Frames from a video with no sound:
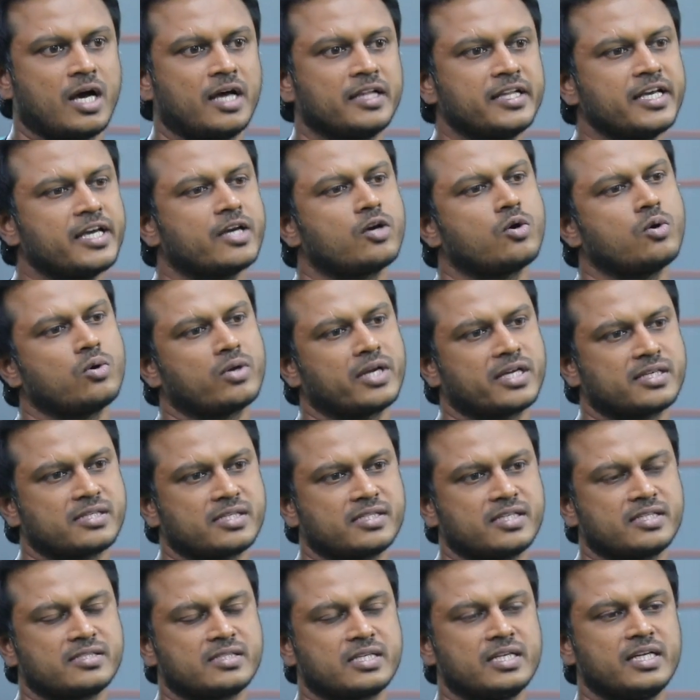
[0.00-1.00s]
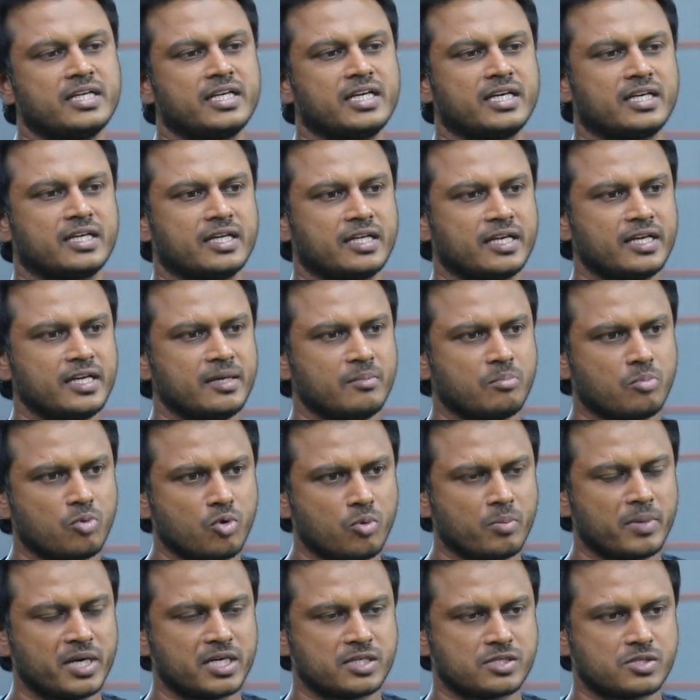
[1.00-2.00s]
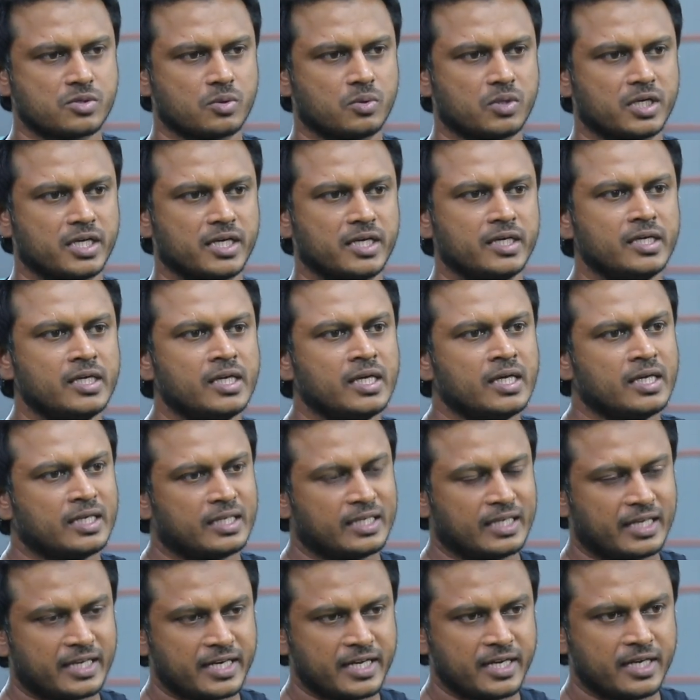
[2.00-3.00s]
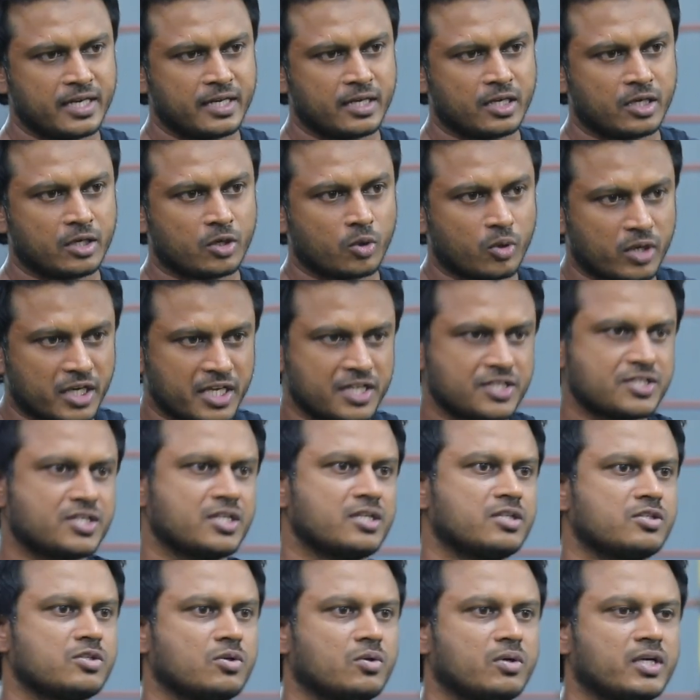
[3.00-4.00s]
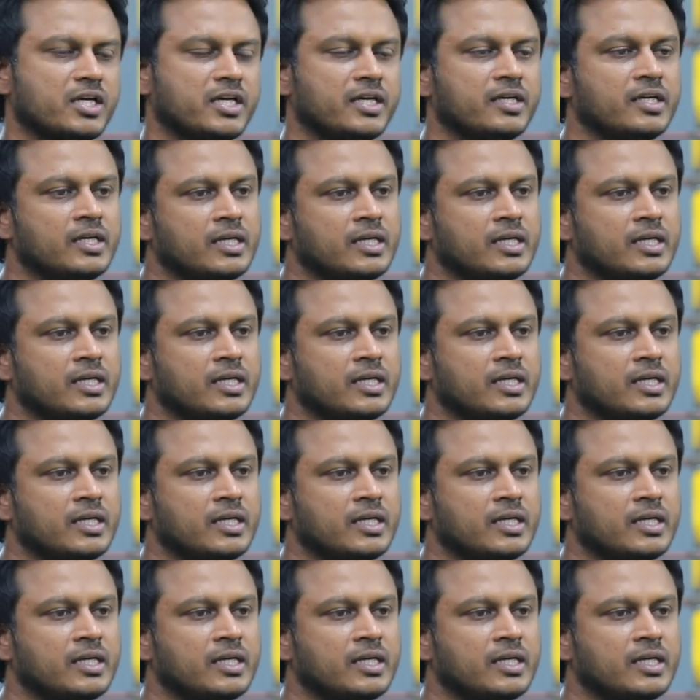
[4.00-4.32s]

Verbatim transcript: அதே கோர் எக்ஸசைஸில் நீங்கள் நிறைய மூமெண்ட்ஸோட நிறைய ரொட்டேஷன்ஸோட